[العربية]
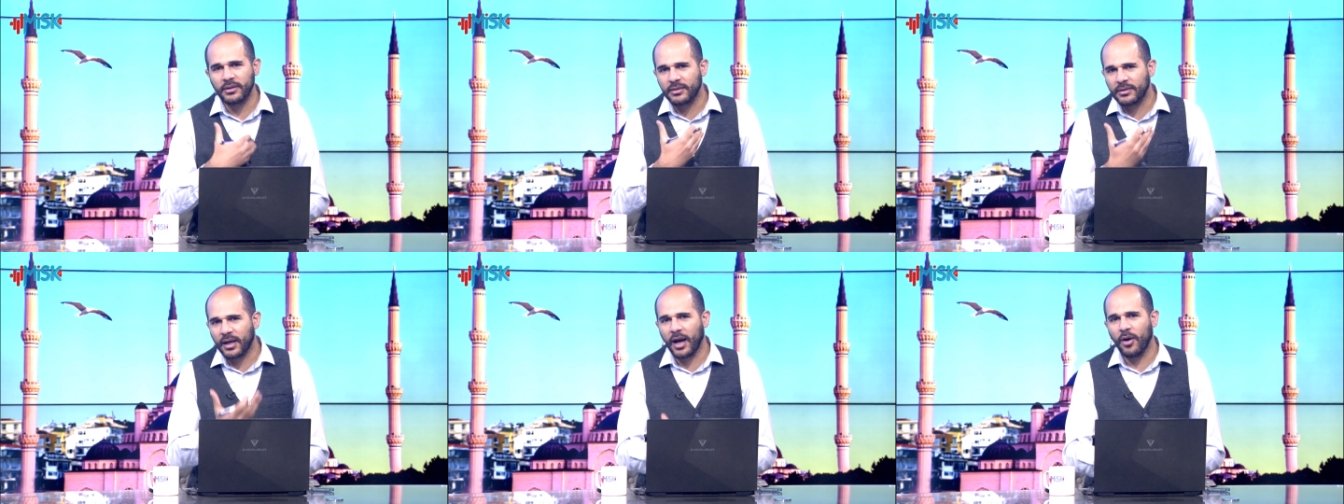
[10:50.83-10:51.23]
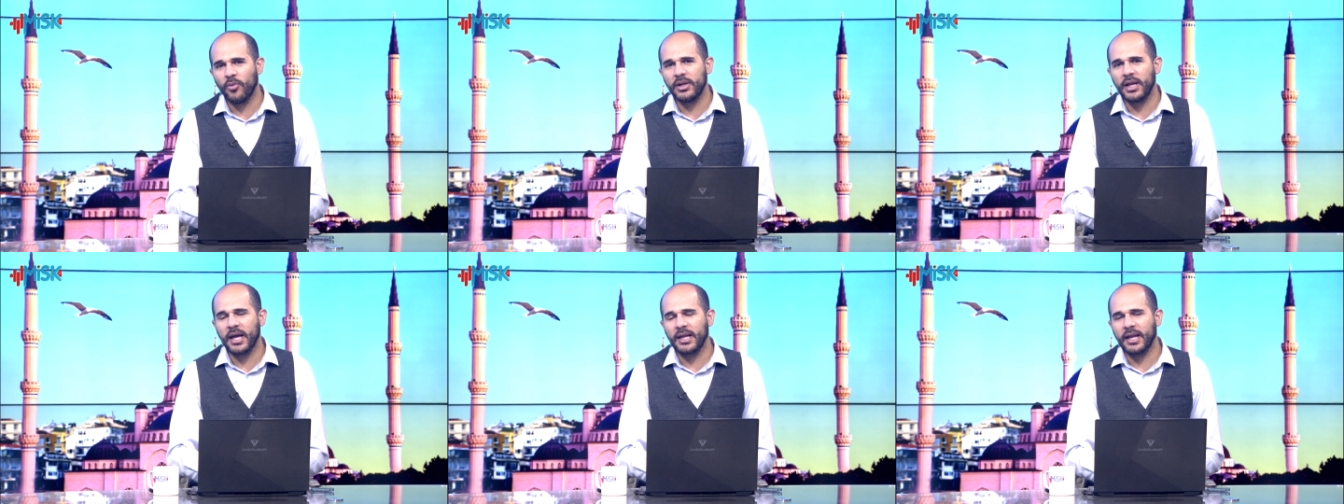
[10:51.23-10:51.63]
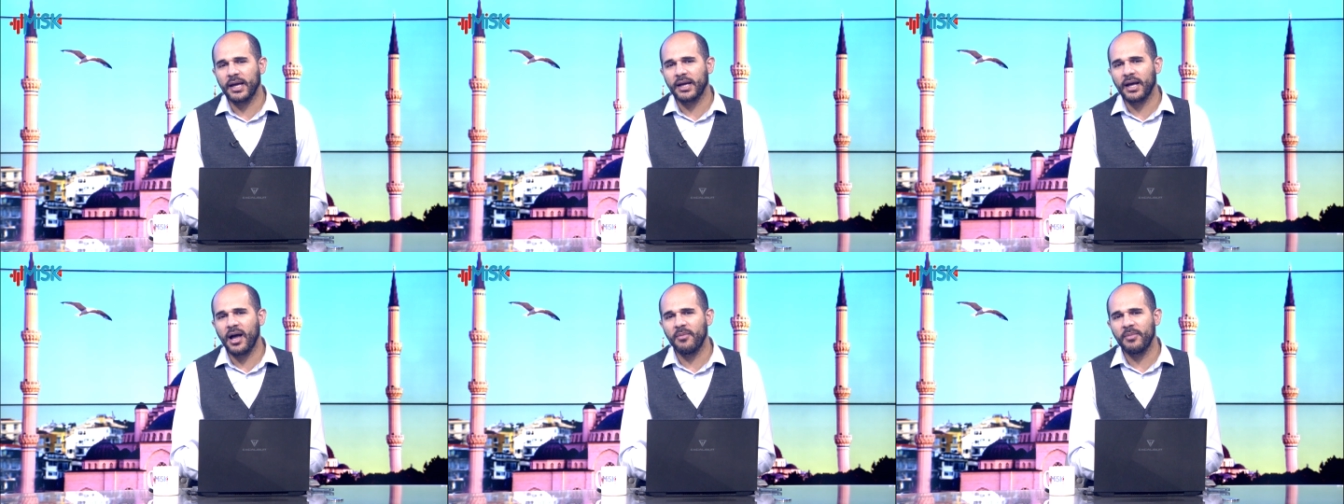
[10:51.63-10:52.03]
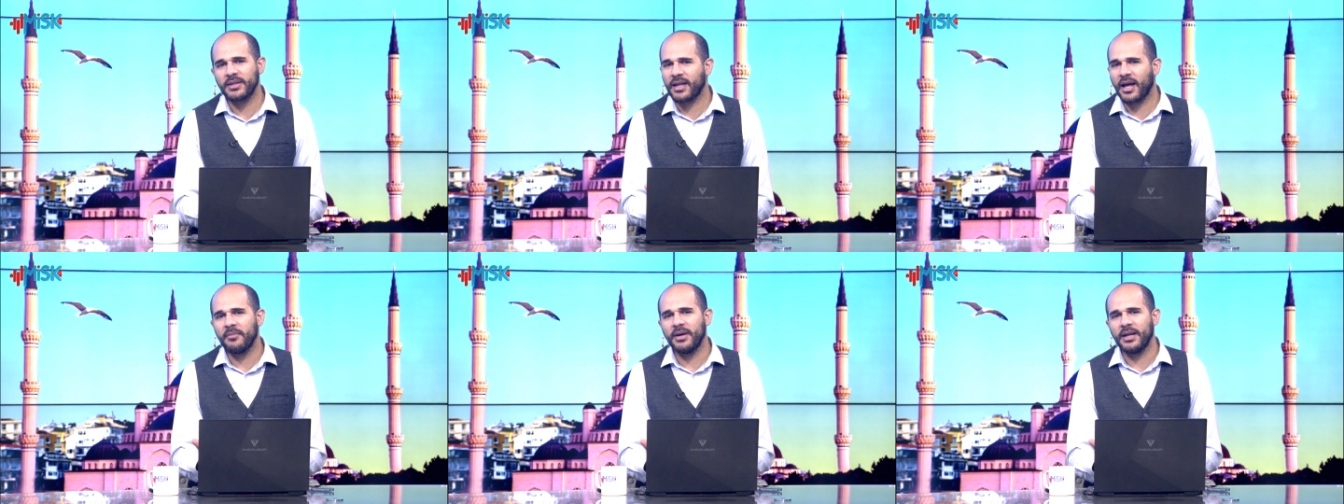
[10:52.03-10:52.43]
يحولها الى اقامه
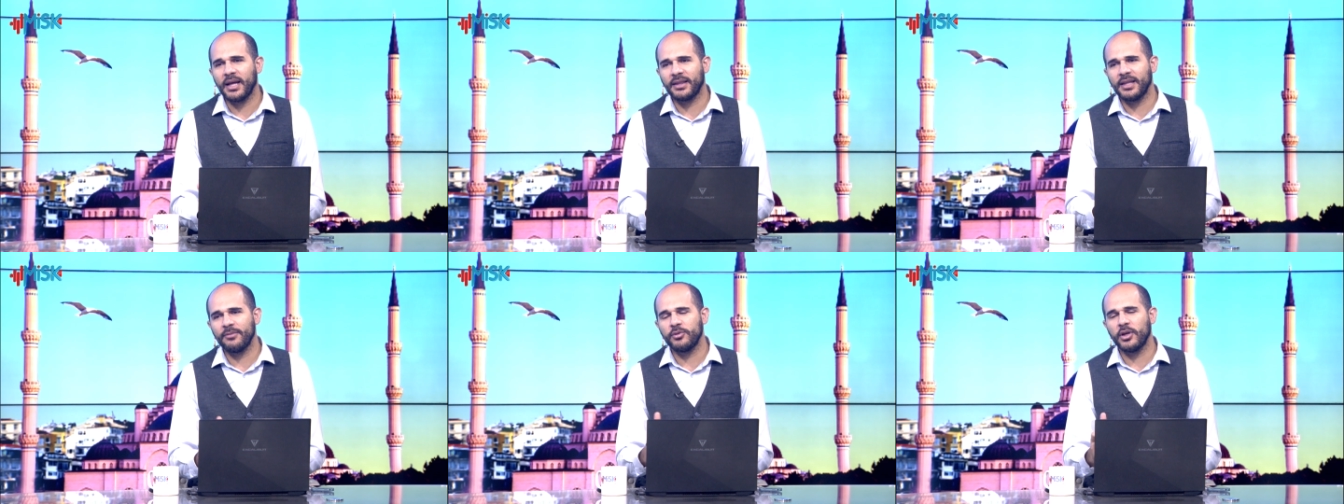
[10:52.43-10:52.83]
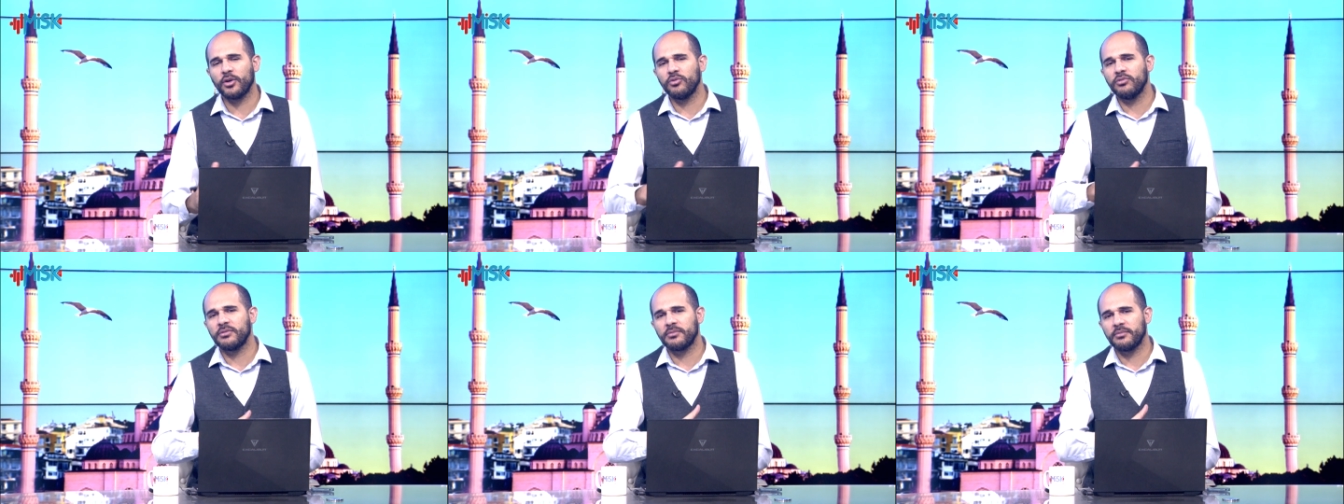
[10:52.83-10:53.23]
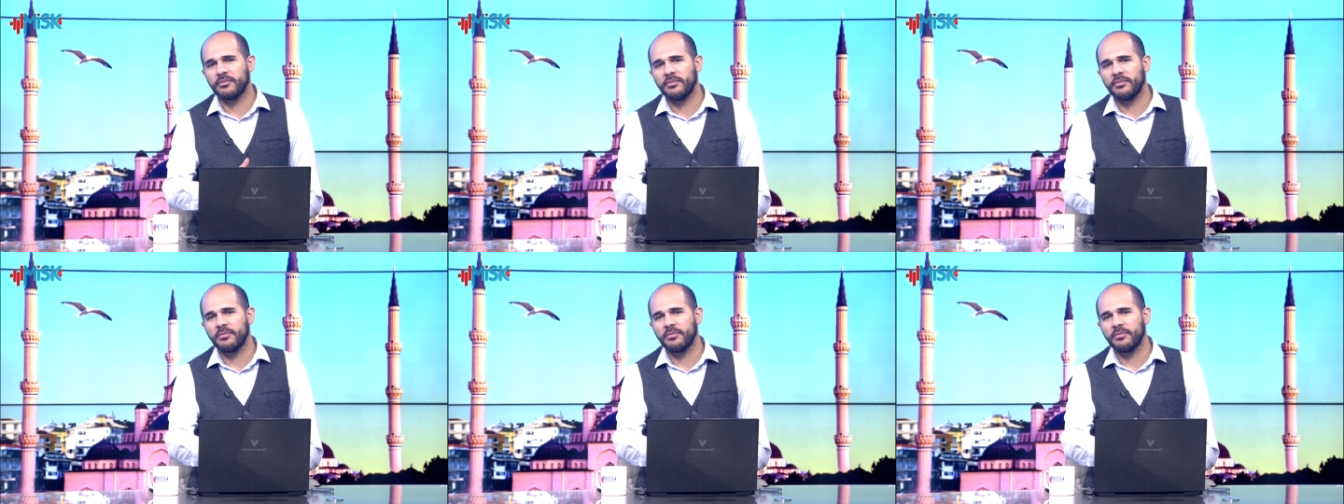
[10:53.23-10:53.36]
عمل قد إيه بده يكون